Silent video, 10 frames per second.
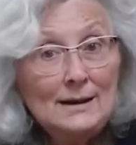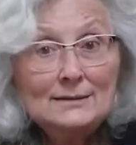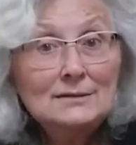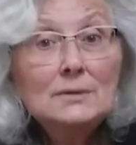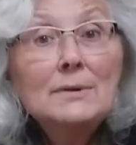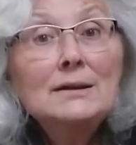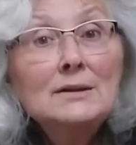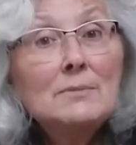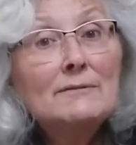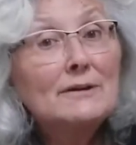
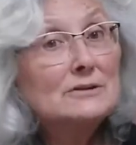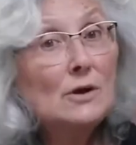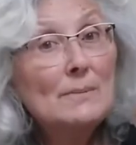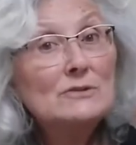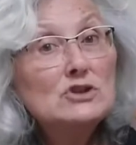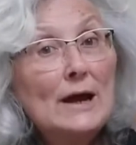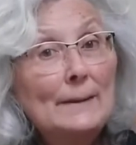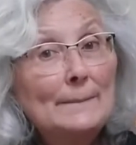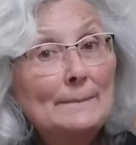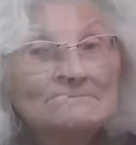altrimenti non faceva
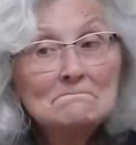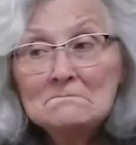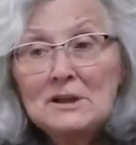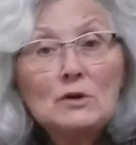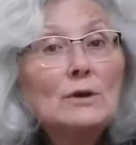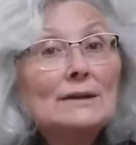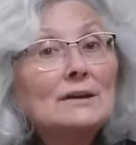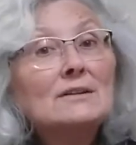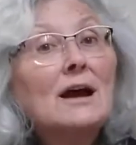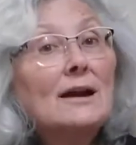mangiare. Era un
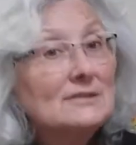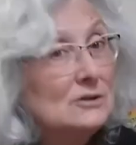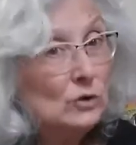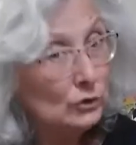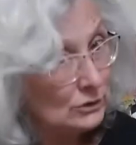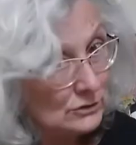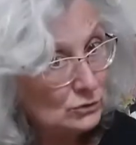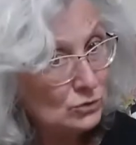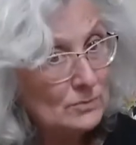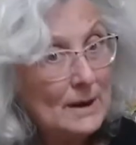ladar da casinotti,
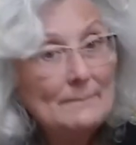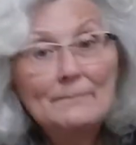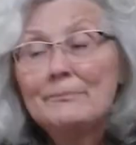insomma,